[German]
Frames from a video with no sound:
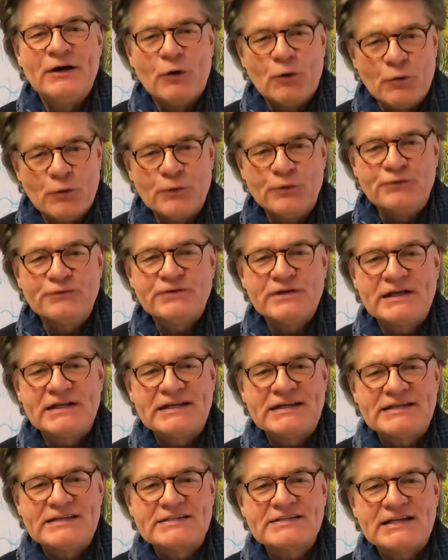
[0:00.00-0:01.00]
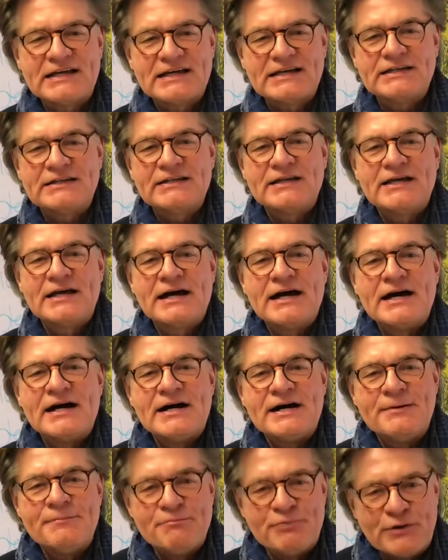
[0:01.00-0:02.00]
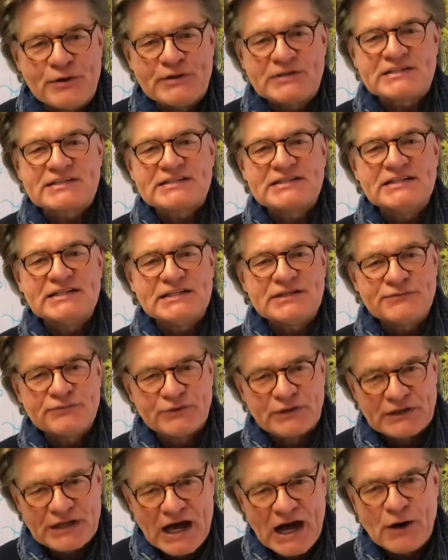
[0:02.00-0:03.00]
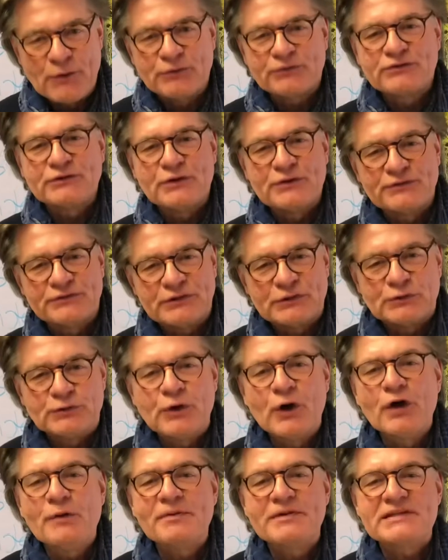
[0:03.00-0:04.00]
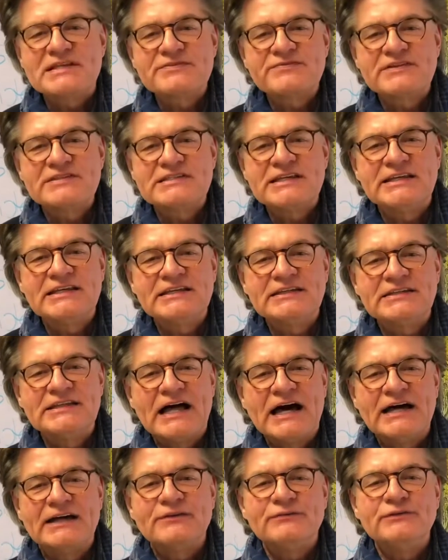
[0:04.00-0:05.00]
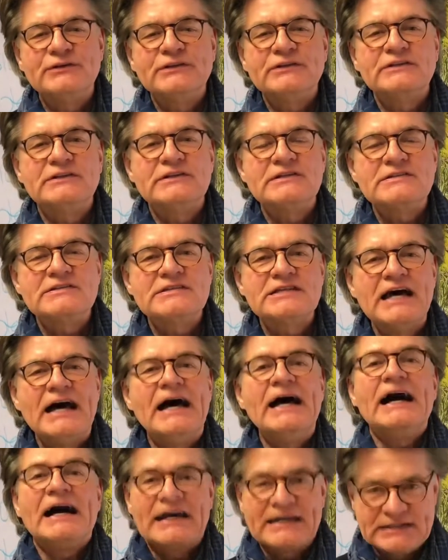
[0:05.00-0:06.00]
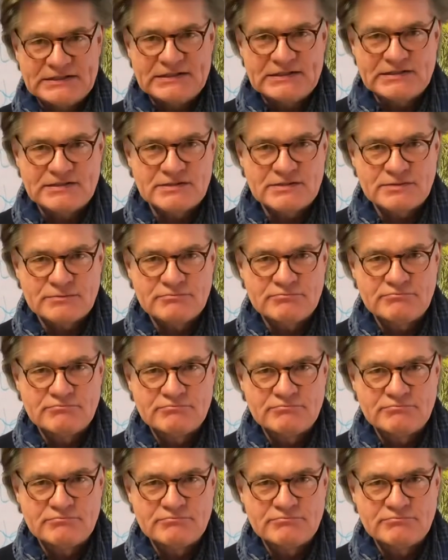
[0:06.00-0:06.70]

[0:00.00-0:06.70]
Unfall ist ein plötzlich von außen auf den Körper des Versicherten einwirkendes Ereignis.